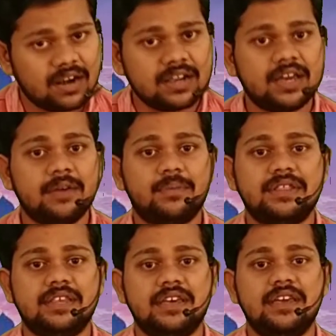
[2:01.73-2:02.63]
வாழ்க்கையை
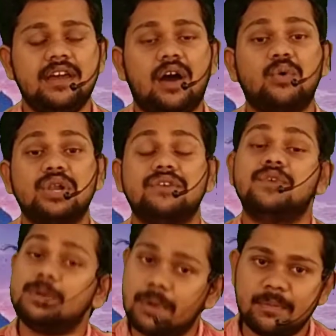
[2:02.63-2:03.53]
பற்றி அவங்களுக்கு
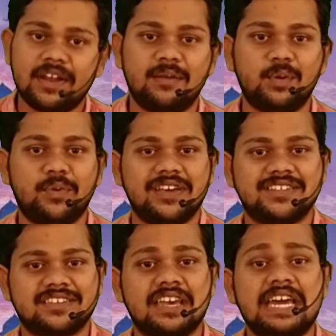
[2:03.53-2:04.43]
விருப்பமே இல்லாமல்
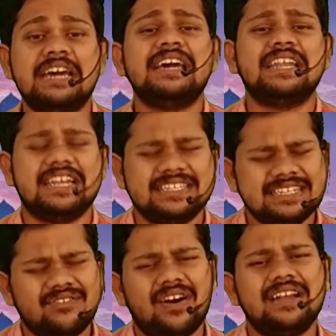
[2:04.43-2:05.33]
போயிடுச்சு
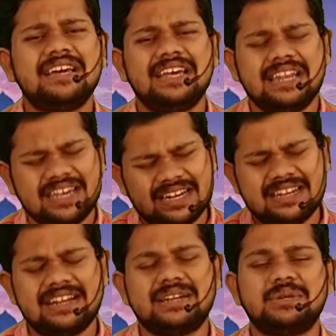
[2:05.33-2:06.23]
நிஜ வாழ்க்கையில்
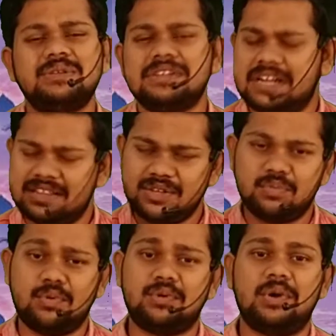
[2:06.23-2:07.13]
என்ன நடக்குதோ நடந்துட்டு
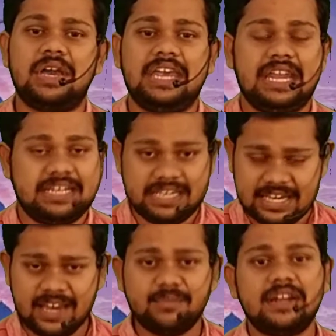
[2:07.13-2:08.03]
போட்டோம் எனக்கு
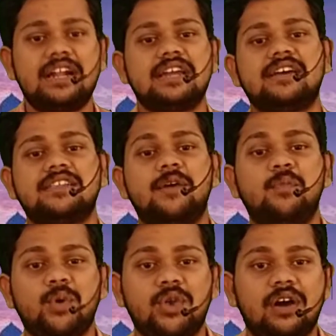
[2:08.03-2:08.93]
கேமில் நடக்கிறது தான்
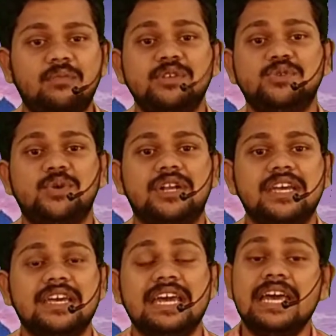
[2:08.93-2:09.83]
முக்கியம் அப்படின்னு சொல்லிட்டு
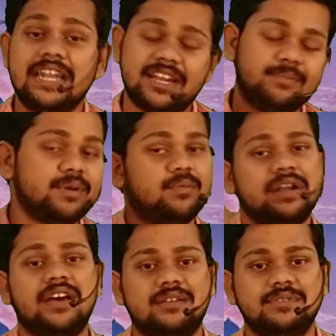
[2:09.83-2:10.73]
நிறைய பேர்
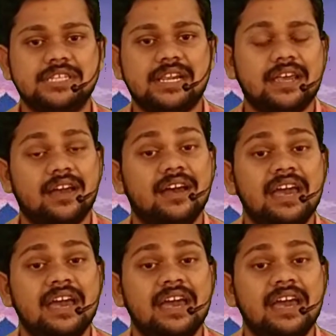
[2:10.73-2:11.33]
பண்ண ஆரம்பிச்சிடுறீங்க